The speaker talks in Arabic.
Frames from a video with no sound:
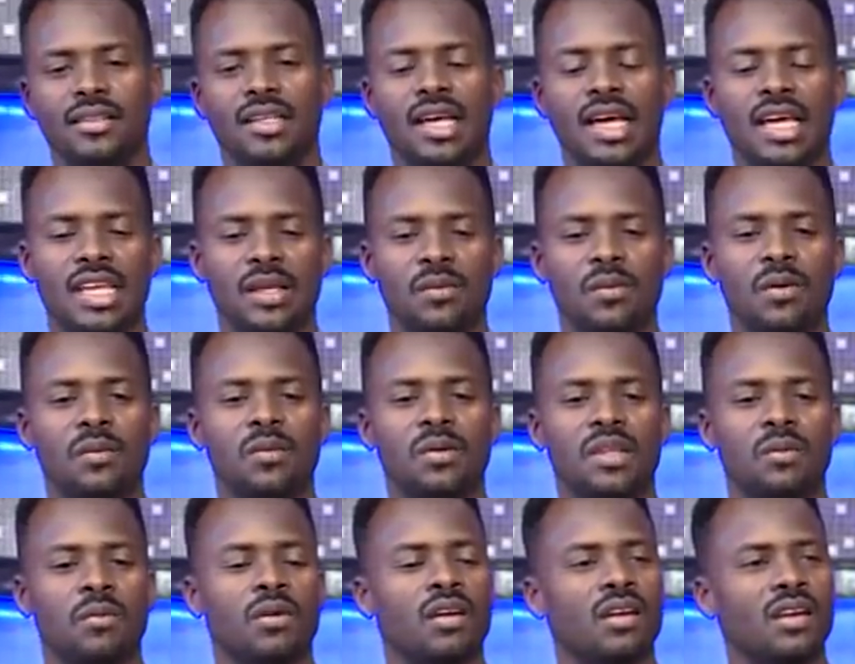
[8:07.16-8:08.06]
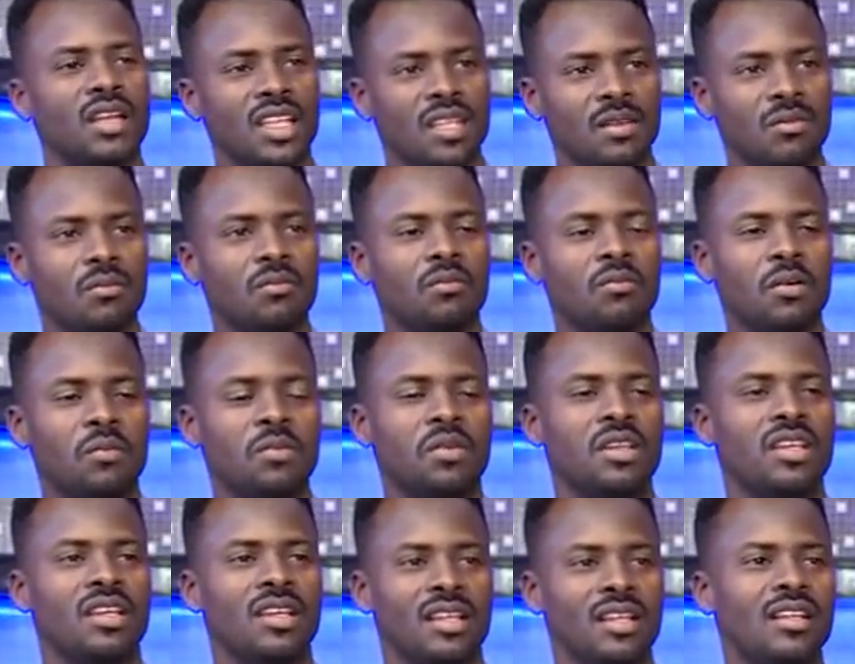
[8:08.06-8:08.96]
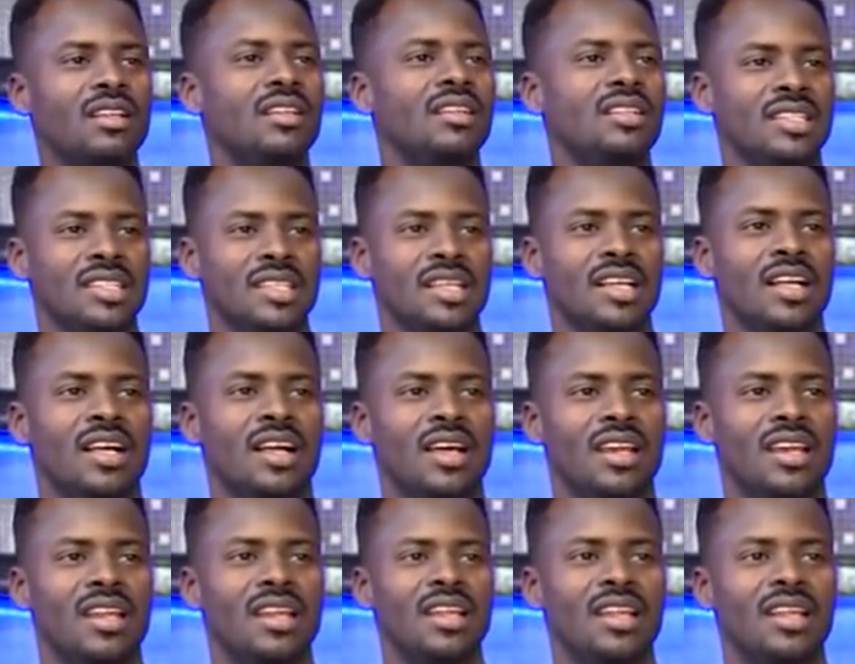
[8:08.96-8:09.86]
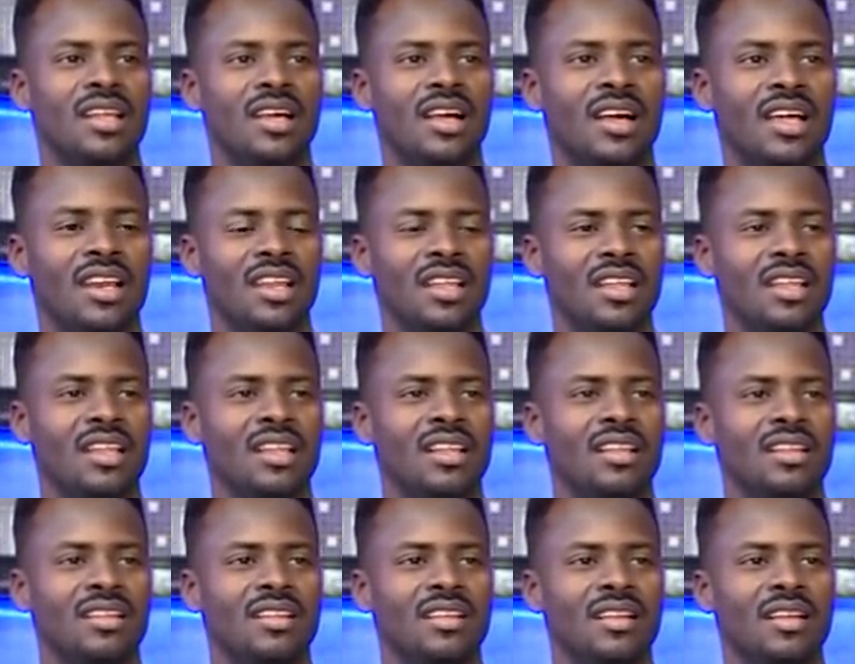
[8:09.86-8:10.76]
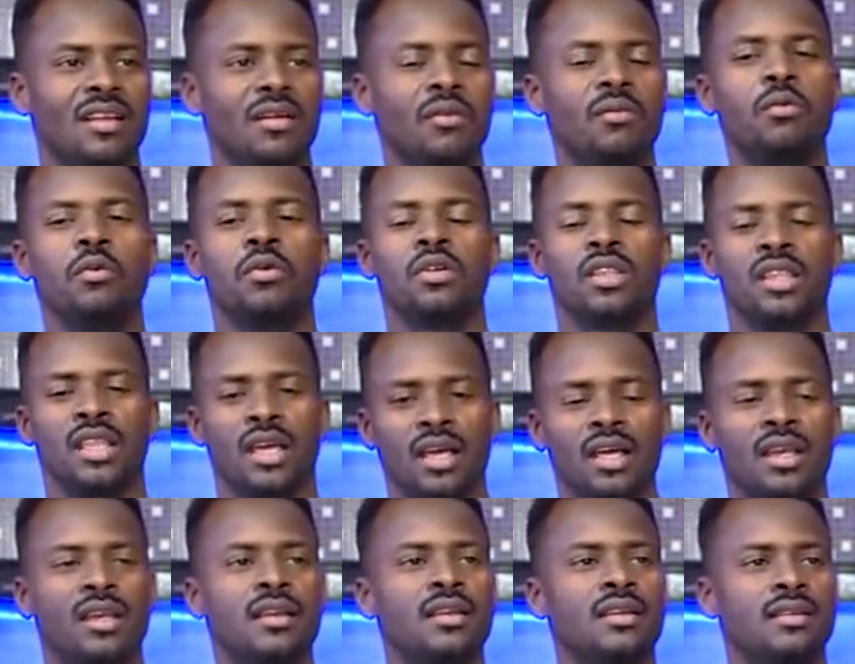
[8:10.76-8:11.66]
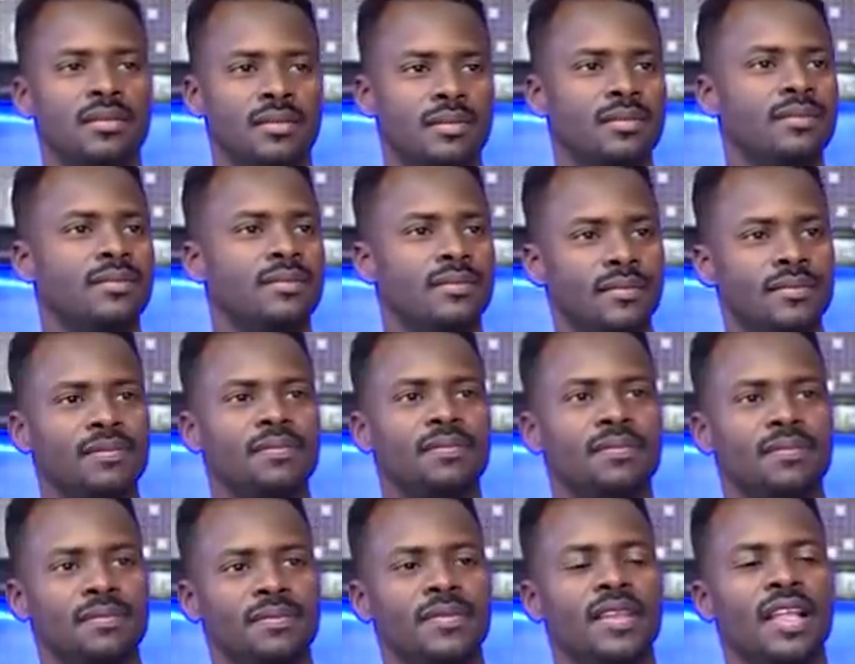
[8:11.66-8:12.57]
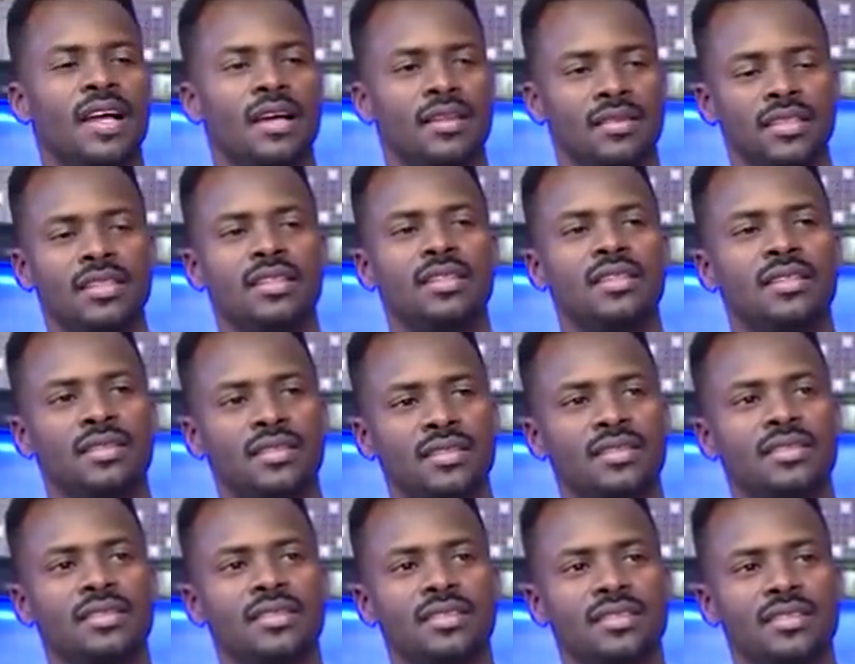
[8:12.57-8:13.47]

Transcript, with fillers: يعني ببكي مرات ببكي على على فقدان عزيز عزيز